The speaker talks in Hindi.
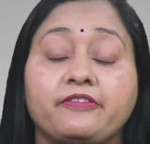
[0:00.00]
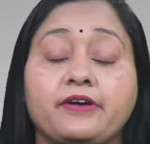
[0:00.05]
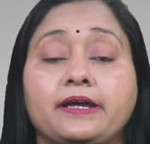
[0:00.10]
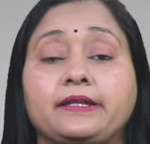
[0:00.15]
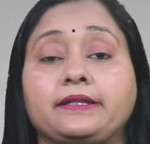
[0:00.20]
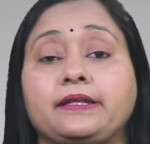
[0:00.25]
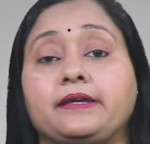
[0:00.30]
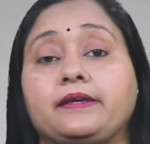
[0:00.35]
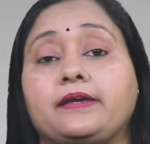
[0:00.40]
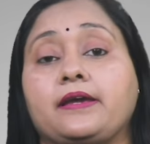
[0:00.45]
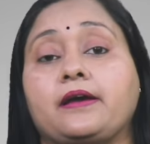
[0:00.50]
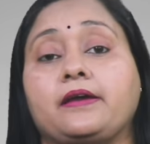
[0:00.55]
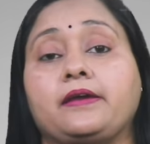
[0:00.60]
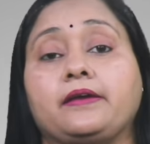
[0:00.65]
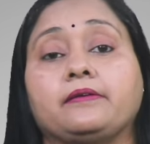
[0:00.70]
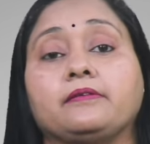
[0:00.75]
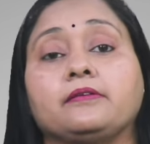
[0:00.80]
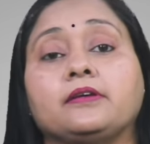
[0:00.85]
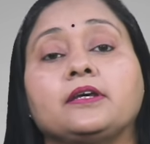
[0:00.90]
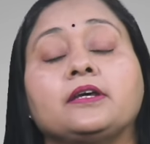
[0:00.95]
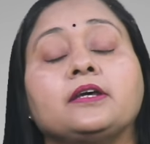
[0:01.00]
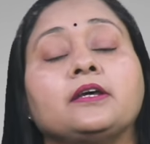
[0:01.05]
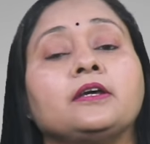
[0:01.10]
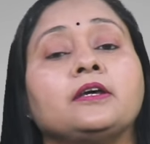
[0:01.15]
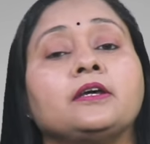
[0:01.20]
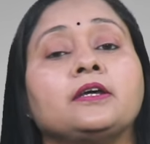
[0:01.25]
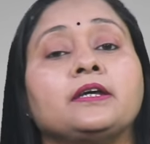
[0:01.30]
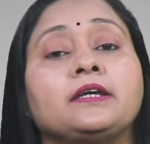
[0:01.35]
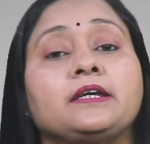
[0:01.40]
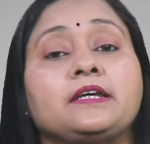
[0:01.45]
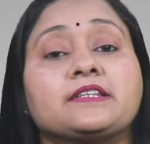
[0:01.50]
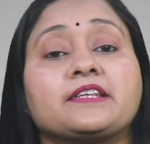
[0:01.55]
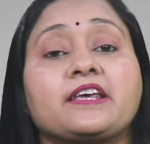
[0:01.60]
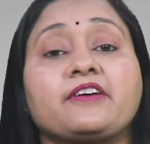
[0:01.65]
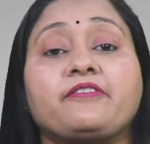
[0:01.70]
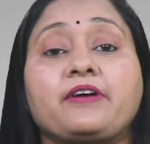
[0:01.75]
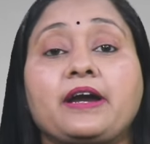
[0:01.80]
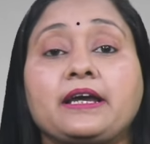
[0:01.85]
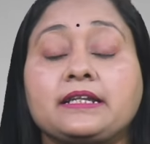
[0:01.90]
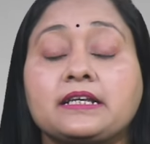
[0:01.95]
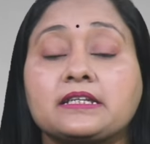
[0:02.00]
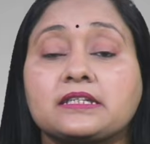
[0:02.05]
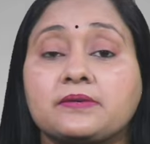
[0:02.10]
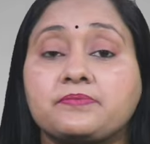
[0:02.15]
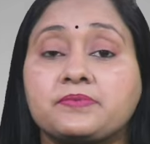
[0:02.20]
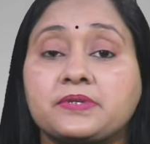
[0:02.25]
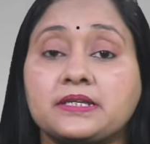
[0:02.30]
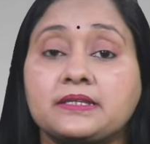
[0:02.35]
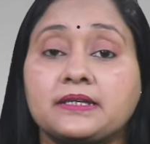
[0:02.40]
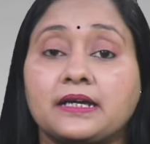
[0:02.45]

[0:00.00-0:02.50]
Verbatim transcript: फायदे क्या हैं इसके फायदे सबसे